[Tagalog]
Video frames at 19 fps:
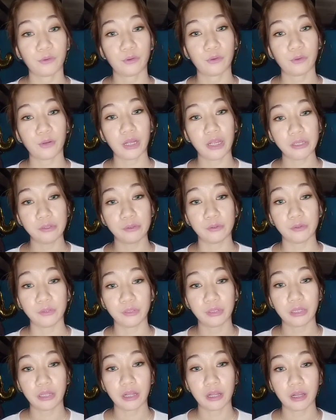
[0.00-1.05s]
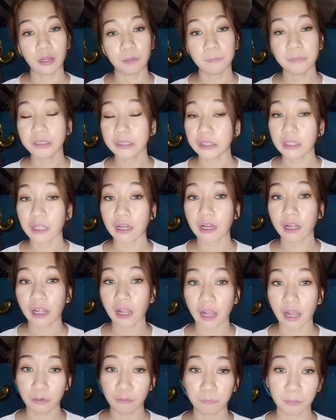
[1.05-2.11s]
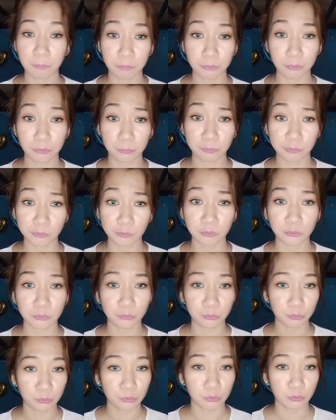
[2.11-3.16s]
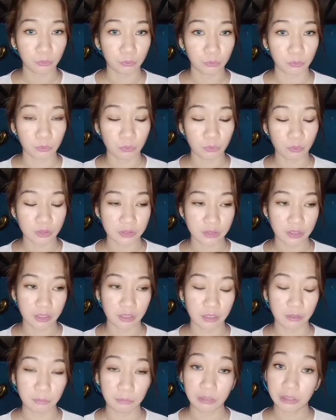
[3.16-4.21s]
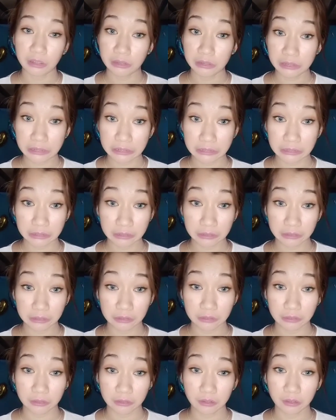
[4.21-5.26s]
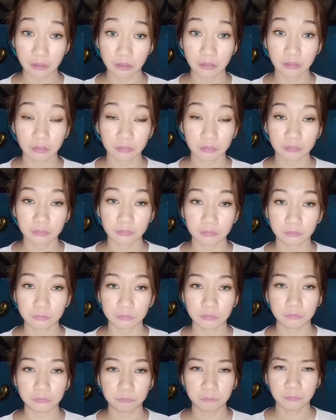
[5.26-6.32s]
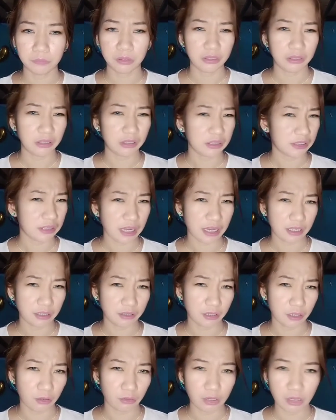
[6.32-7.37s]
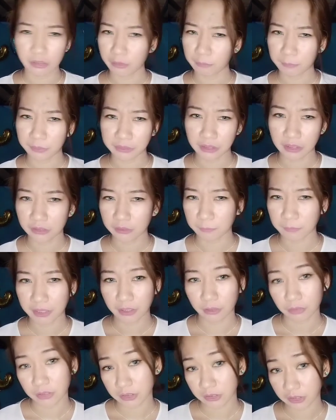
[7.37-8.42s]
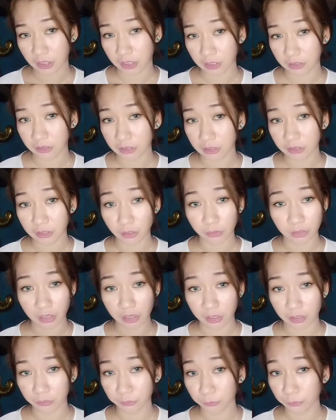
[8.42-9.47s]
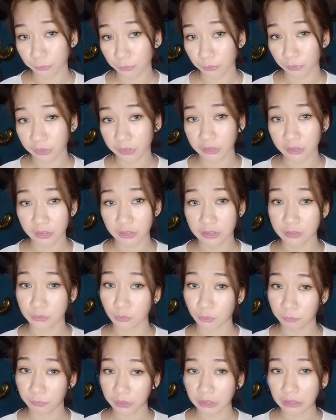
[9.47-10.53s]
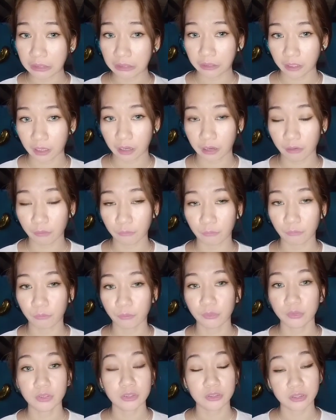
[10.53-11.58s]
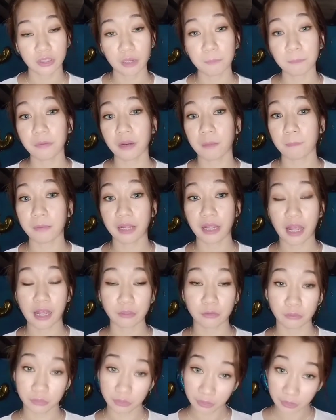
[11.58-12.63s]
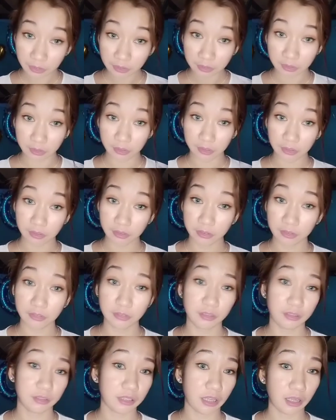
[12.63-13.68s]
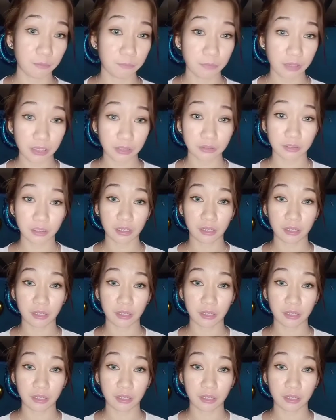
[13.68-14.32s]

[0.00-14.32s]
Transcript: ayun, uh, hindi na gaano paputol-putol yung tulog ko kasi lately may anxiety ako lalo pag natamaan ako ng side hindi ako nakakatulog may insomnia talaga ako syempre pag adult ka na hindi na tayo bata